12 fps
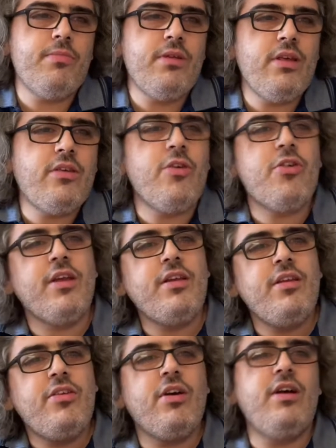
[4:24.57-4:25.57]
iki şehrin
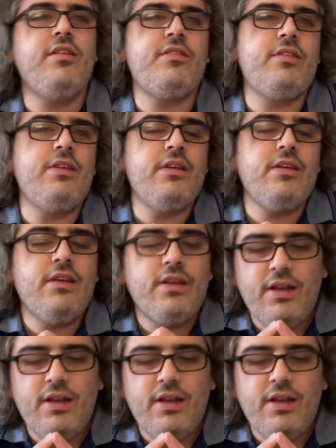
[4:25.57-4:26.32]
hikayesi